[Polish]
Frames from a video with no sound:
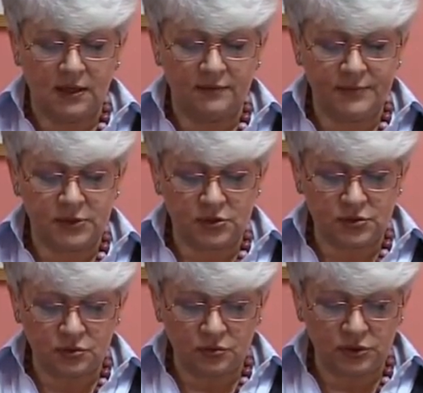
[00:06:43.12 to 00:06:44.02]
W
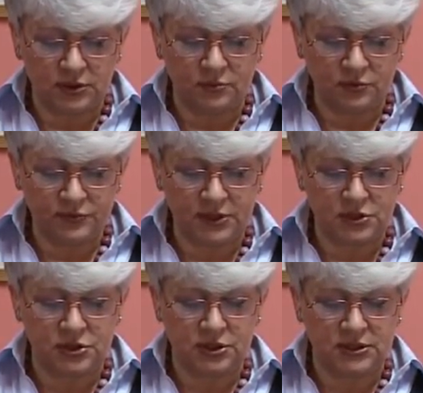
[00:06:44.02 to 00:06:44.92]
miesiącu lutym
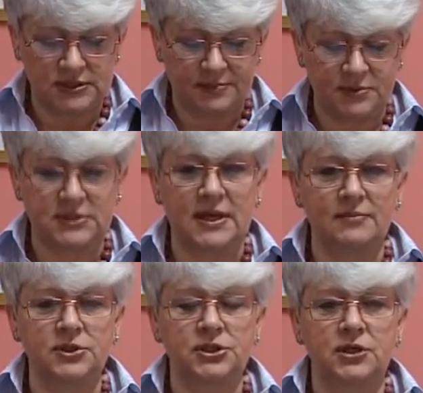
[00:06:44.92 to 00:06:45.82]
również y,
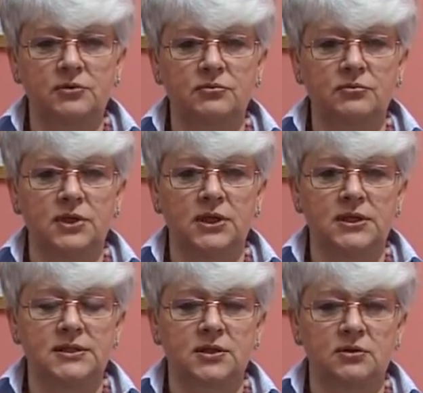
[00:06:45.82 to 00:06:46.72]
zapoznamy się
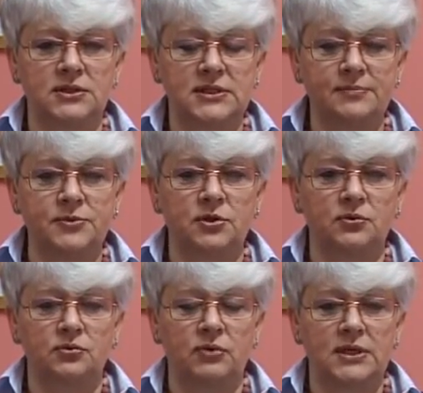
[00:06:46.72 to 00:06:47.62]
y, z
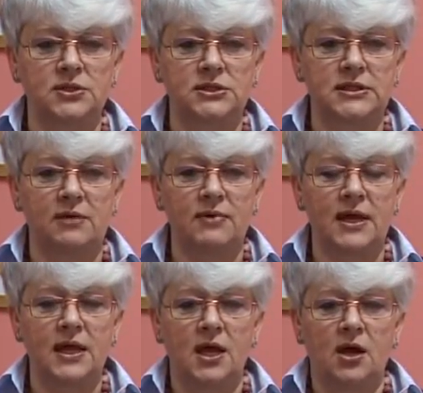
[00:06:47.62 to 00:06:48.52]
koncepcją, która
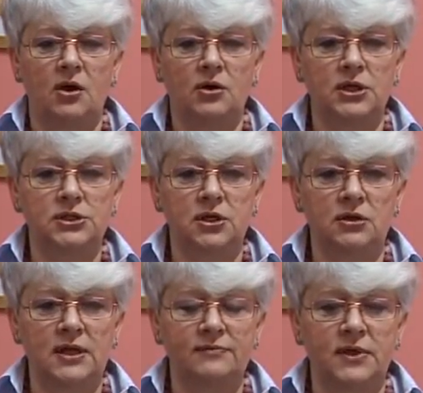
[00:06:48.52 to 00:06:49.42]
została
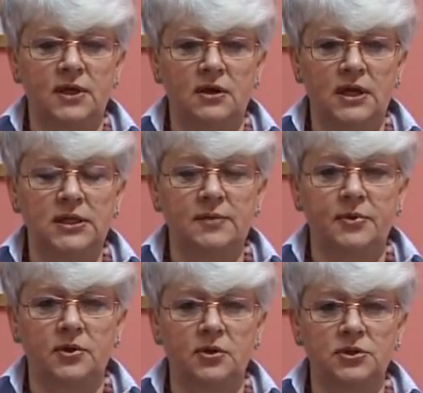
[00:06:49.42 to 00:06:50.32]
określona w wieloletniej
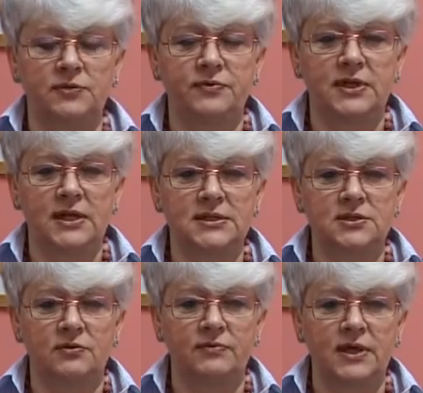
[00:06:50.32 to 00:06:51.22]
prognozie
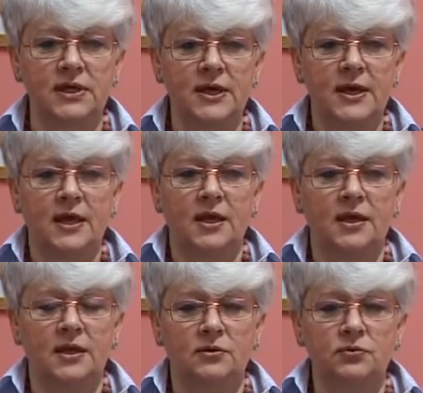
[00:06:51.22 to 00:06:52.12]
finansowej
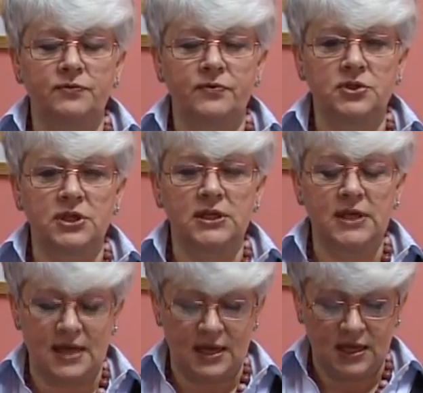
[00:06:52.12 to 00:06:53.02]

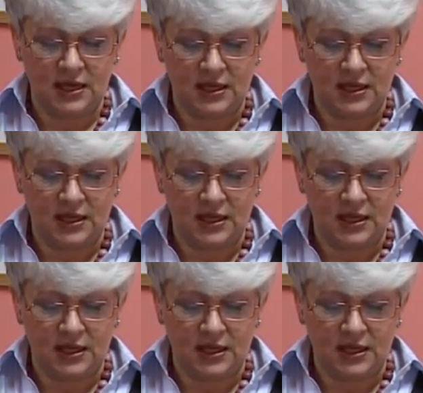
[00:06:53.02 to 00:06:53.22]
utworzenia